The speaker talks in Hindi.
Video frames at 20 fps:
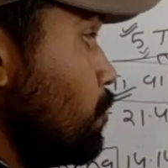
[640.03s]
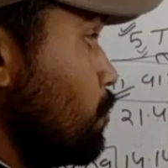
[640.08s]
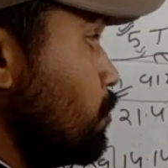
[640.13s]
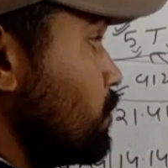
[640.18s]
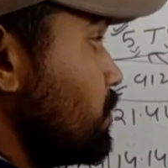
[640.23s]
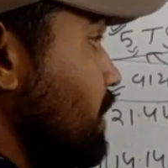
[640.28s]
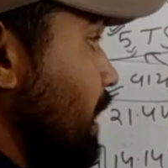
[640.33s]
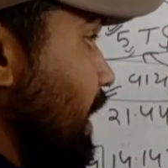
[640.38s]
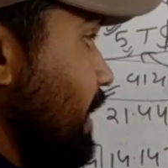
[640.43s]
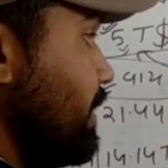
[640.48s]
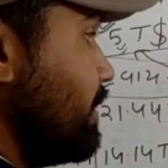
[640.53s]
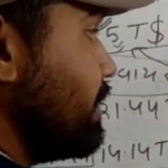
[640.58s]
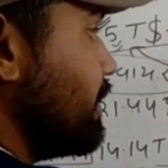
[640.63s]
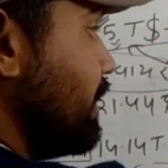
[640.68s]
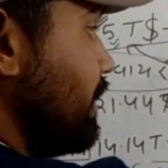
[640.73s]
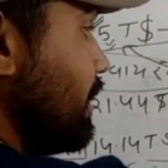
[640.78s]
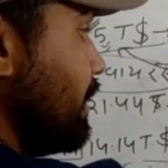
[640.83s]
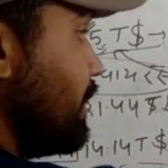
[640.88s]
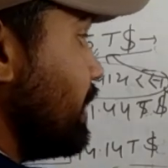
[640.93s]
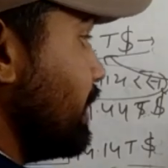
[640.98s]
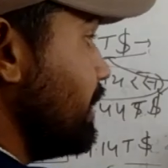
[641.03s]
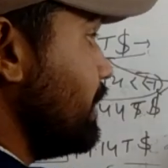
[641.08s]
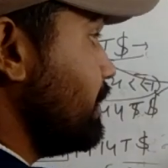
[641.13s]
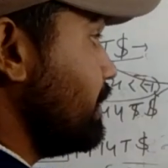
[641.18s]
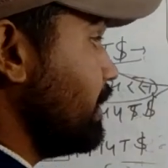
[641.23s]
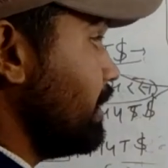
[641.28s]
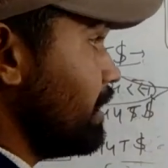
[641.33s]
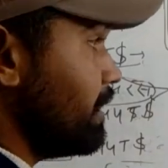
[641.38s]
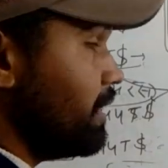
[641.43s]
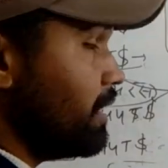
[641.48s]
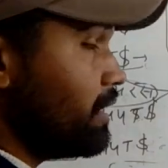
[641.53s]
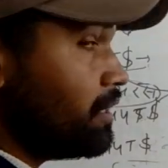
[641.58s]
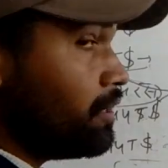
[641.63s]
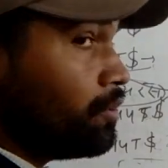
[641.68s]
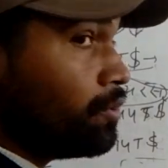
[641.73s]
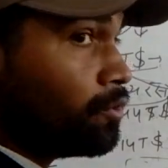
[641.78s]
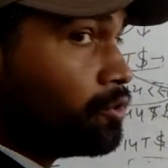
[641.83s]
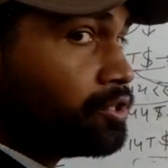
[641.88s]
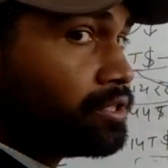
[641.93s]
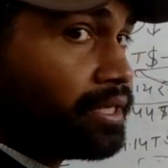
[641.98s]
उत्साहित करने के लिए एक
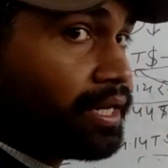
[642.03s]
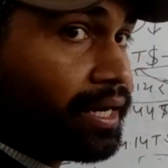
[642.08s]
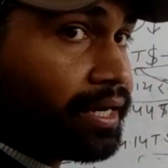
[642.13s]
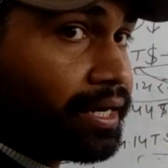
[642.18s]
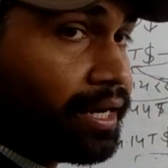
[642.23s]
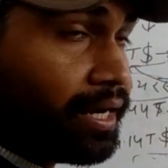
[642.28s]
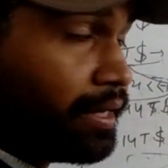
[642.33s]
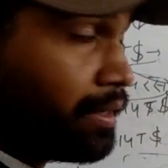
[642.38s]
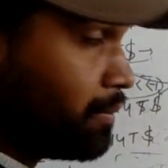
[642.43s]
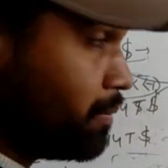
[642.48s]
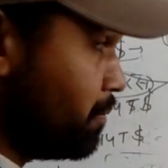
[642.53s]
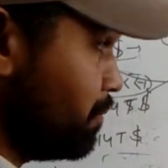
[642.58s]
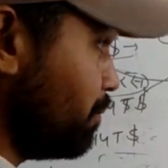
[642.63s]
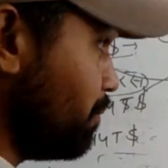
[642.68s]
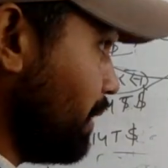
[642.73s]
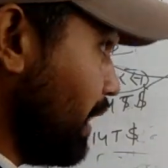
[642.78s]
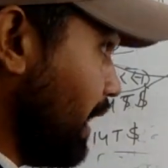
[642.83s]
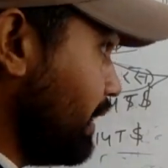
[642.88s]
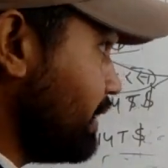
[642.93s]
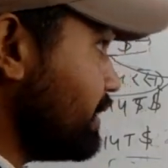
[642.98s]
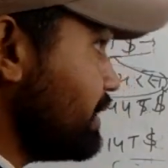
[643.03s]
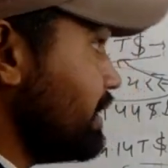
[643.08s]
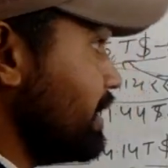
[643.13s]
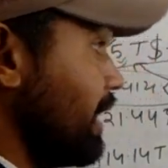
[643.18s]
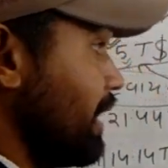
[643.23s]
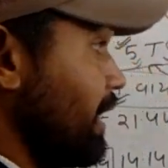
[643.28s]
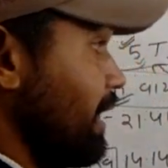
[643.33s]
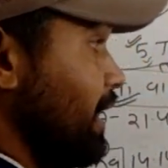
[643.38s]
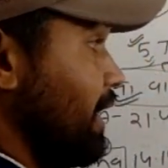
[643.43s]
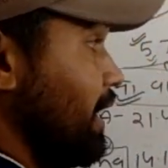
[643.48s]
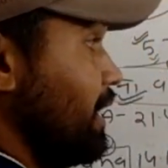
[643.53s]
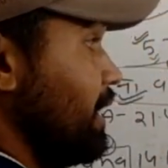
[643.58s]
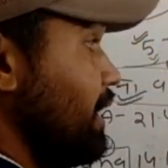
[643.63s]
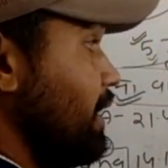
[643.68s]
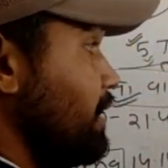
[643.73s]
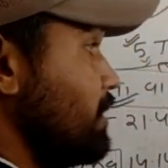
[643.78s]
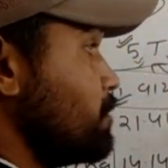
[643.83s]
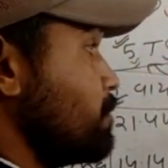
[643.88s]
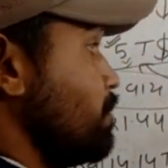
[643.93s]
योजना का प्लान किया गया है